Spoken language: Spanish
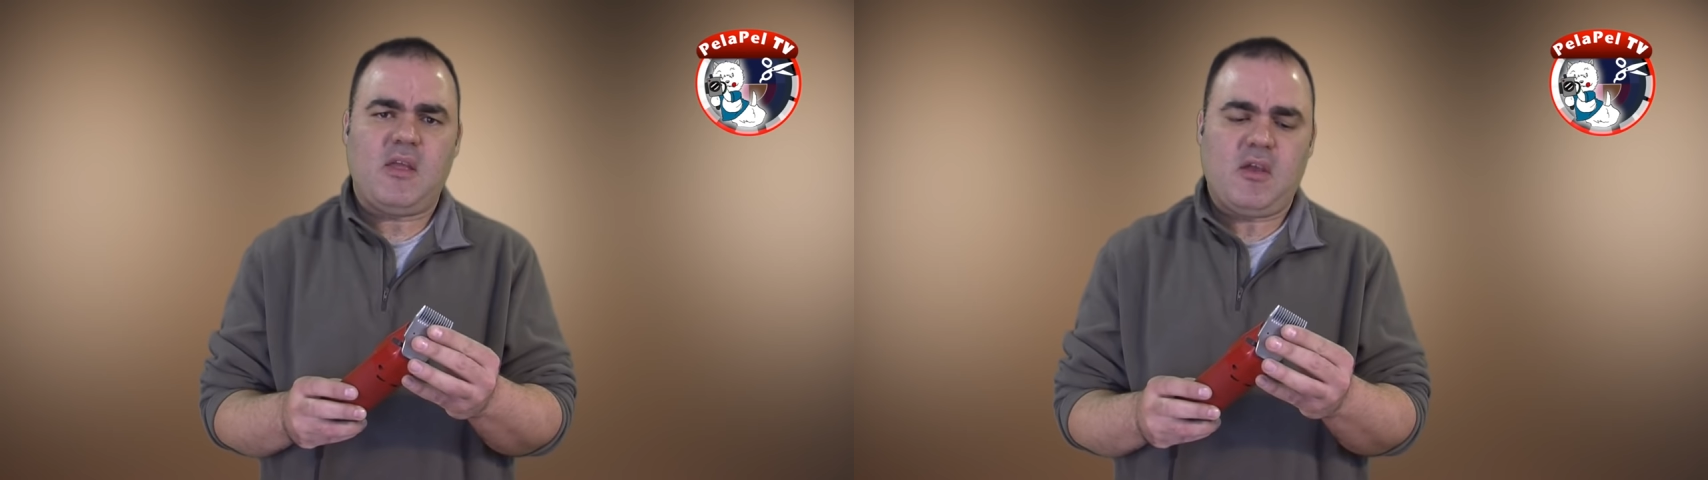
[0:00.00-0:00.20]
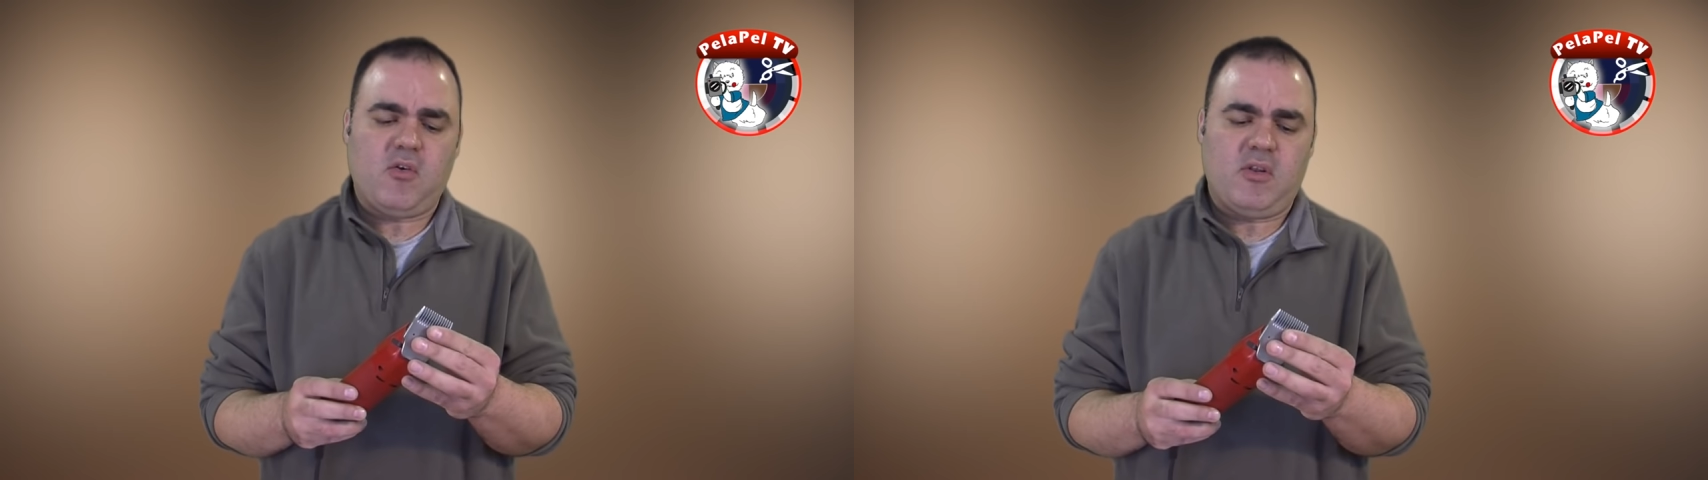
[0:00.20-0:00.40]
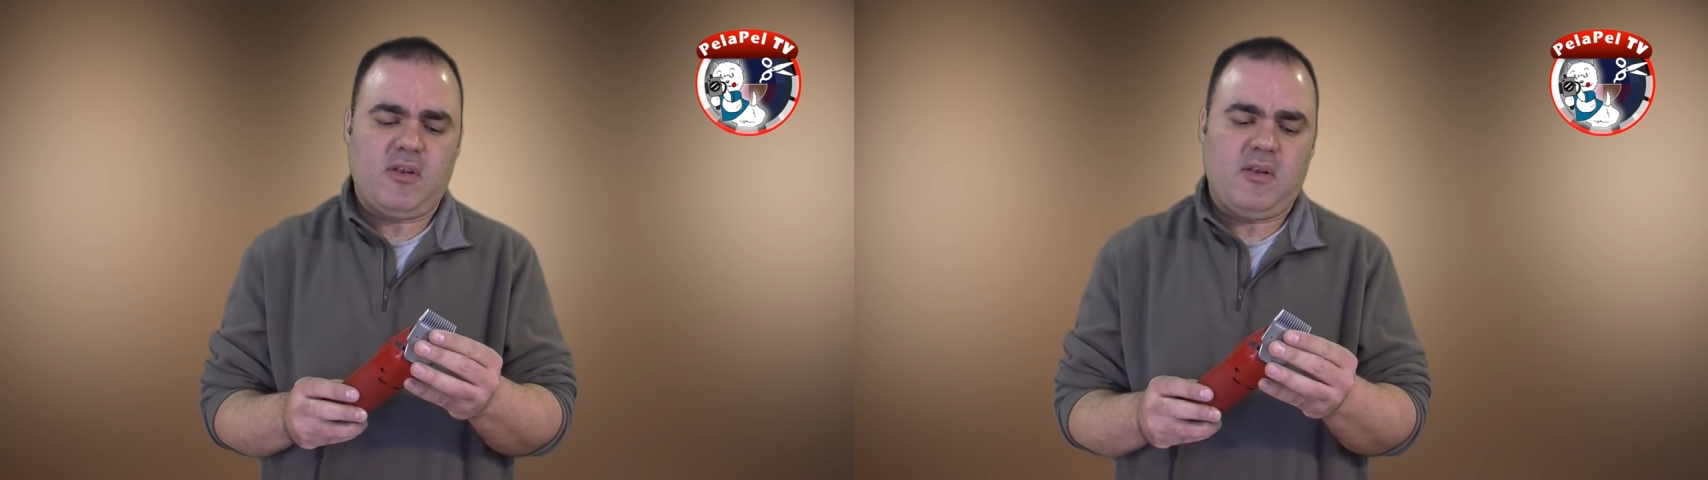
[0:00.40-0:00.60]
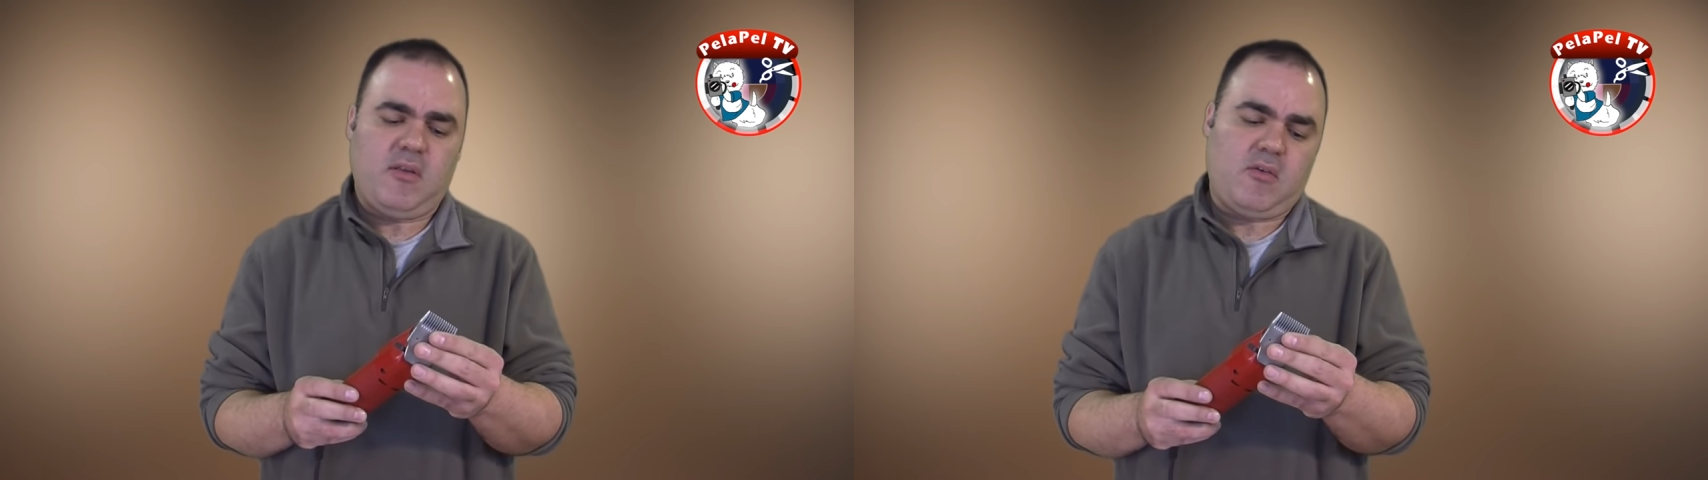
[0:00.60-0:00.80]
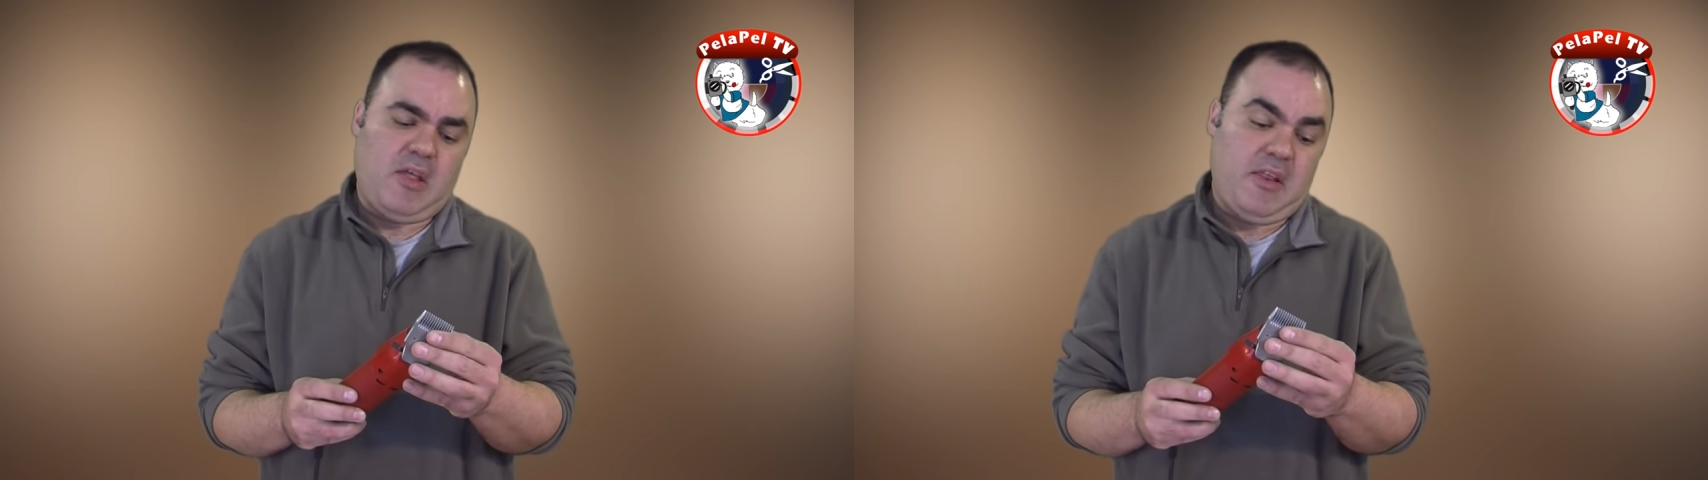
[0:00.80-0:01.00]
y con
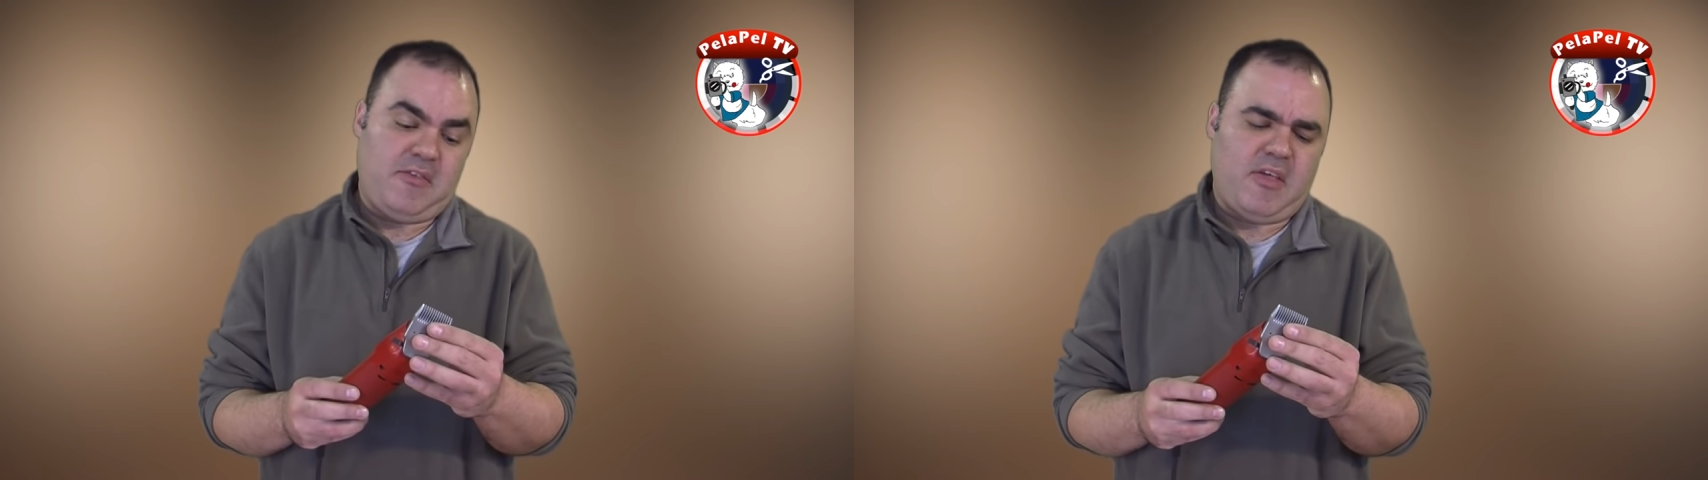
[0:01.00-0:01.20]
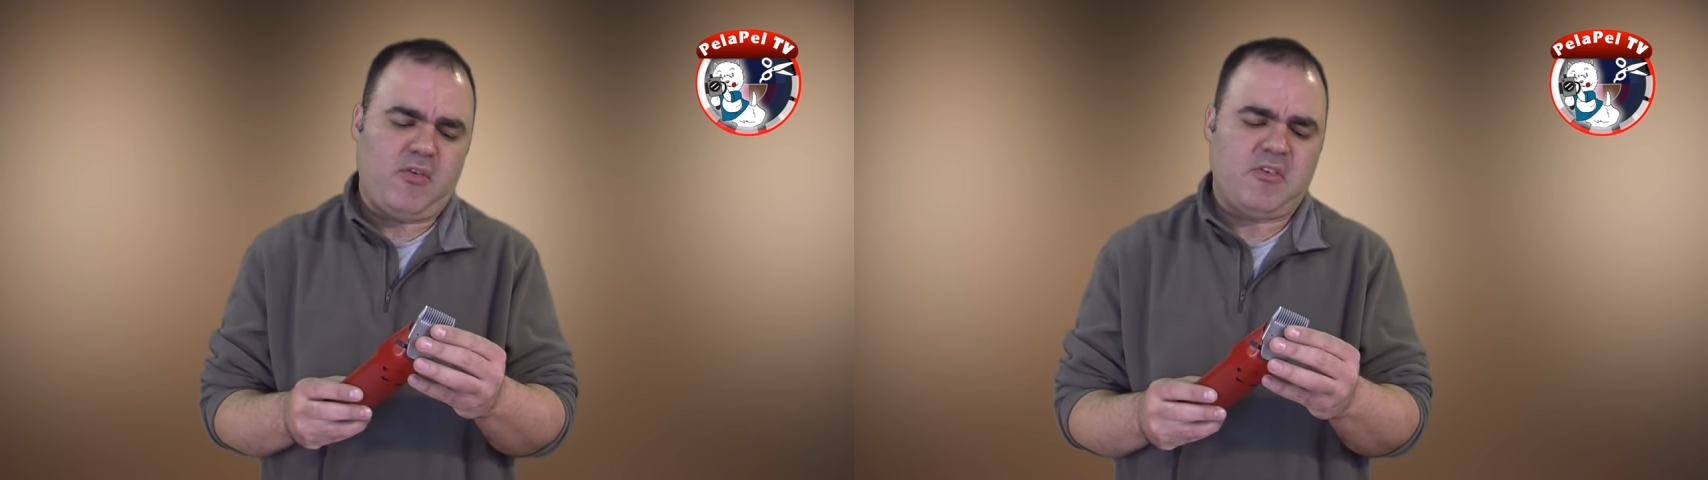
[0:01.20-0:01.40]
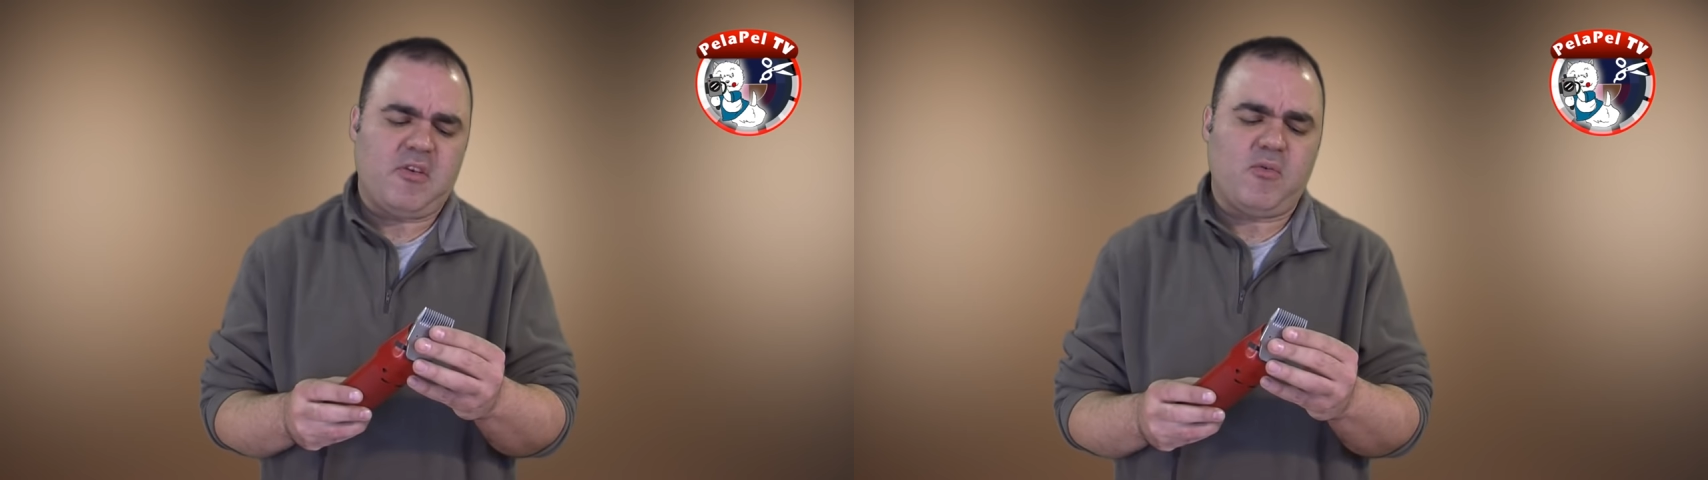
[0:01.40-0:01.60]
el estado en que se